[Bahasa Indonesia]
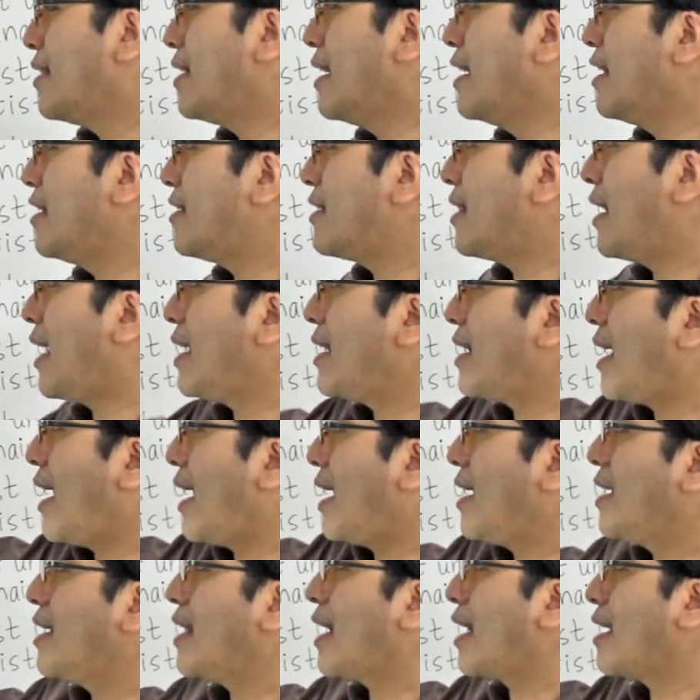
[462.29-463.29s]
jadi selain
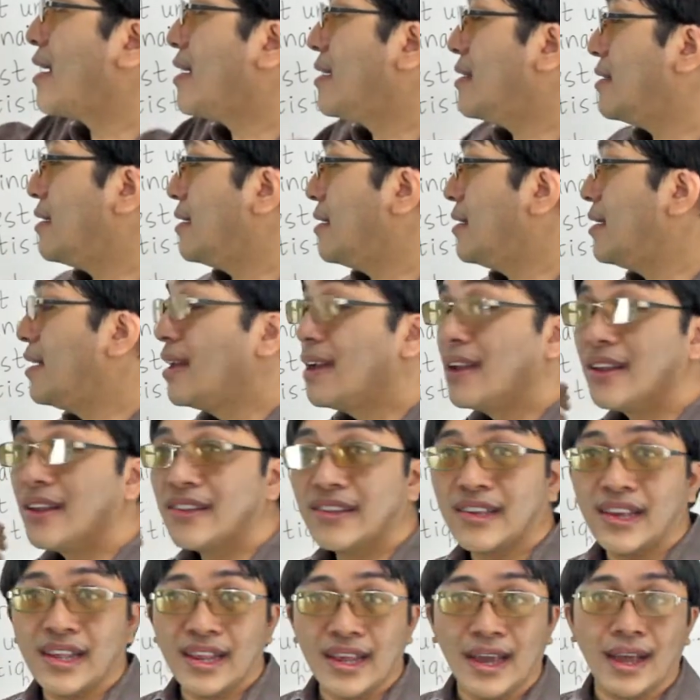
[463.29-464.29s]
akhiran e
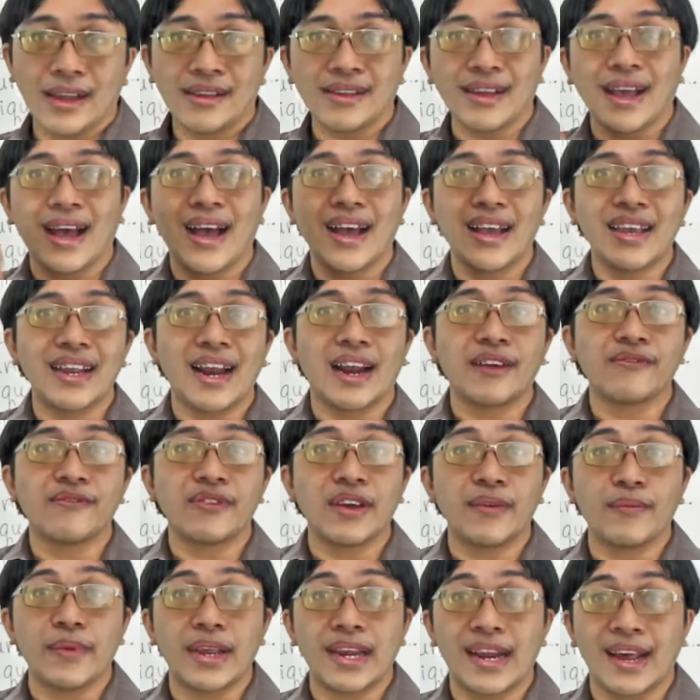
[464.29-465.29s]
ciri khas akhiran
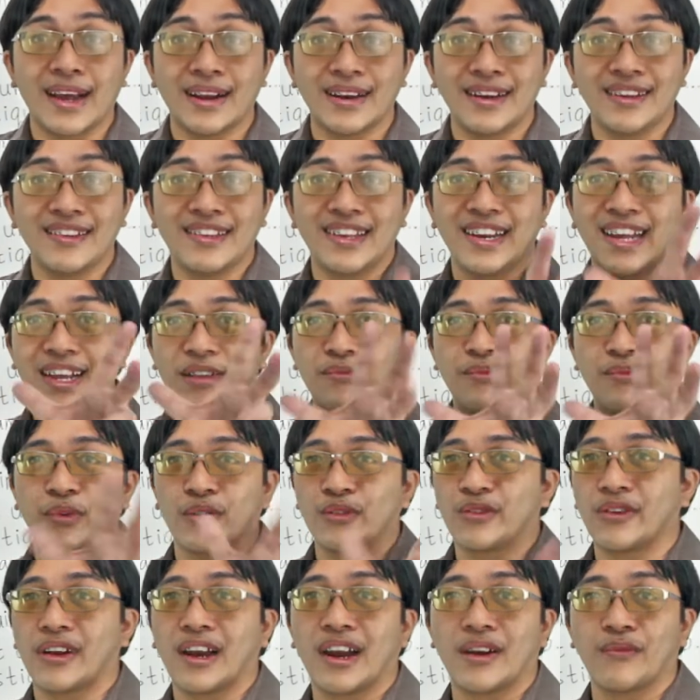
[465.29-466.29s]
feminang ini sedikit
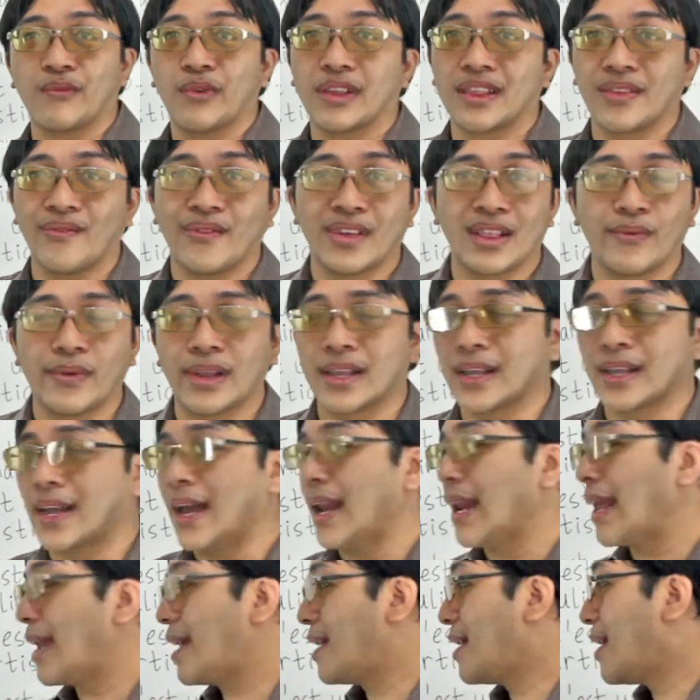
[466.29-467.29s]
bocoran buat teman-teman
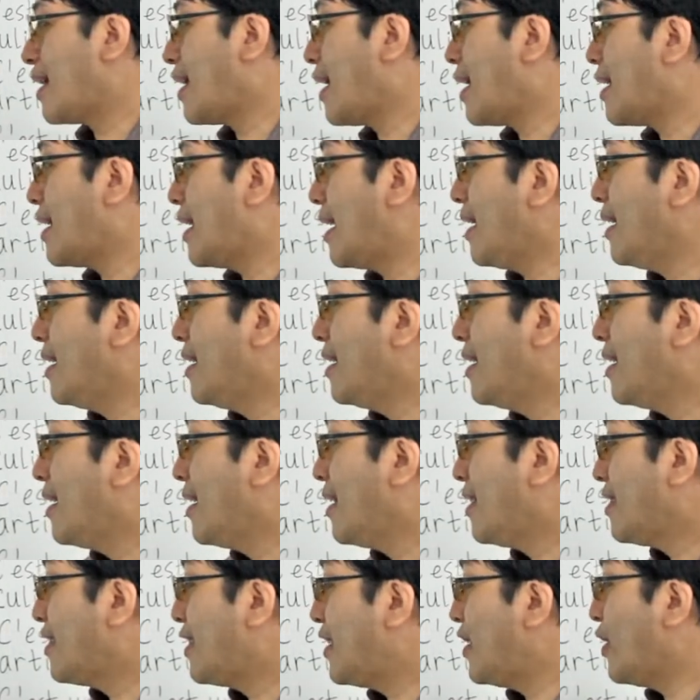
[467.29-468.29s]
sekalian adalah
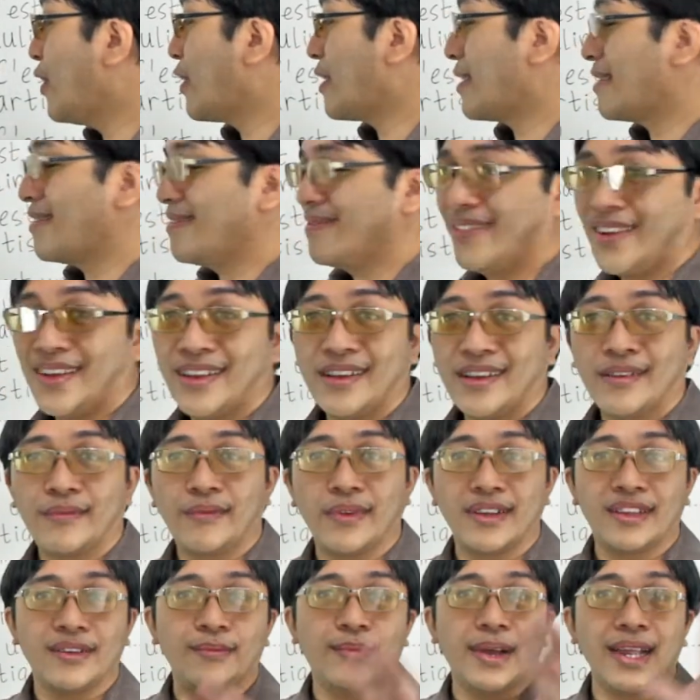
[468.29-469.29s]
tion
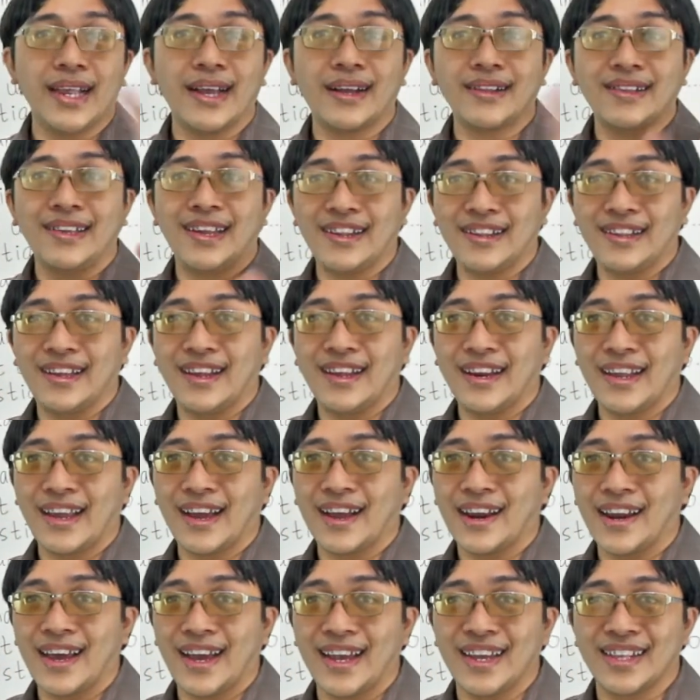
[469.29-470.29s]
masih banyak ciri-ciri
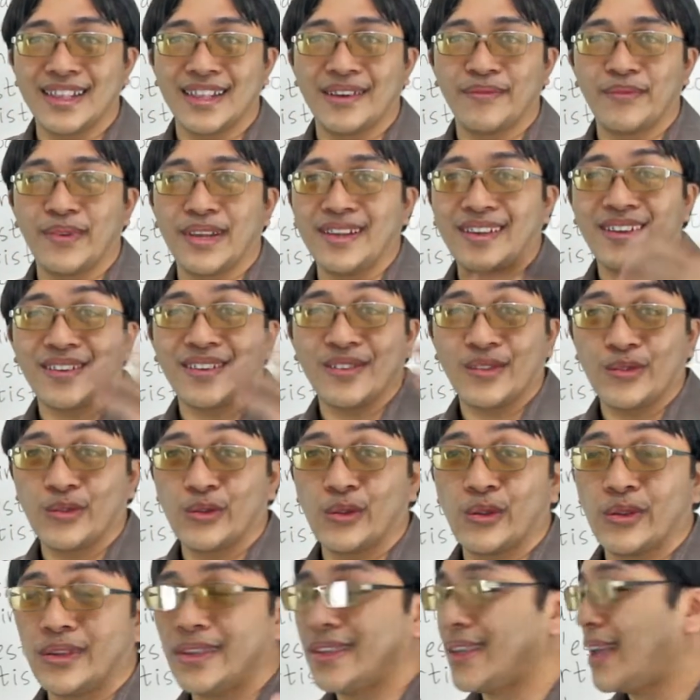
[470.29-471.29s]
yang lain tapi
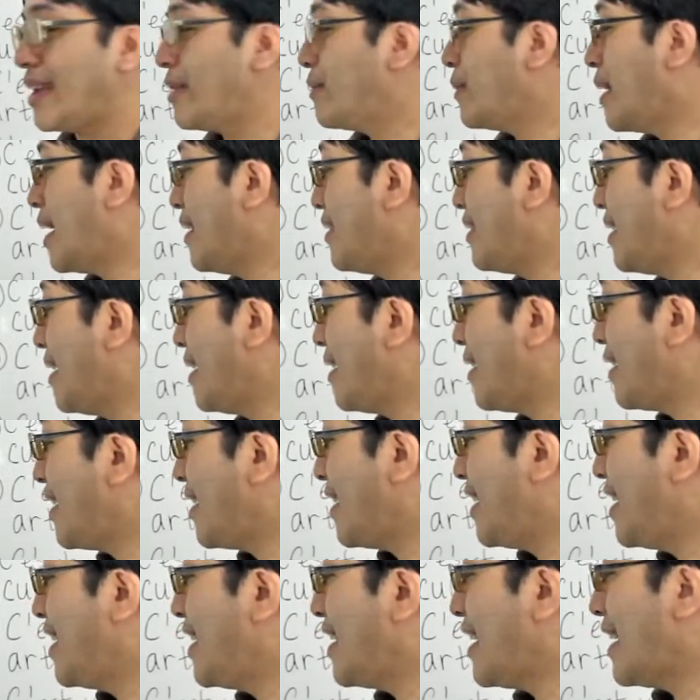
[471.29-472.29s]
khusus saya bahas yang
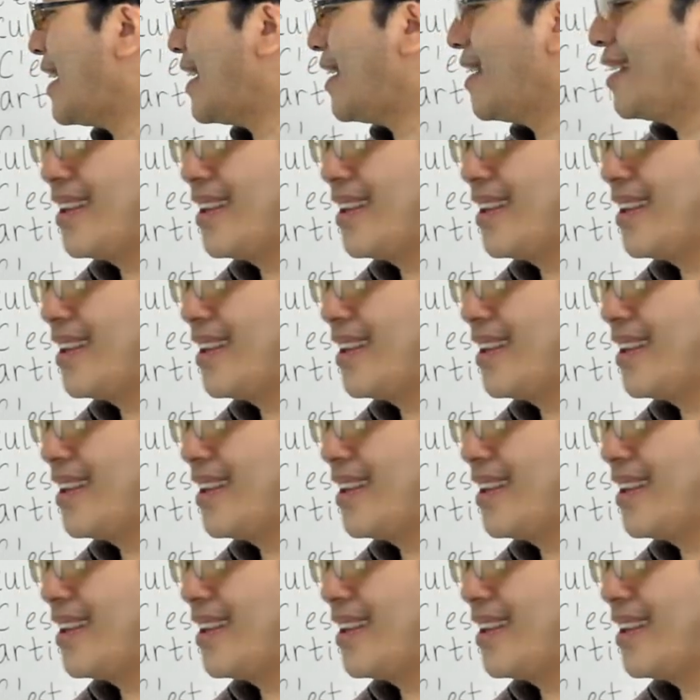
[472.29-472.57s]
ini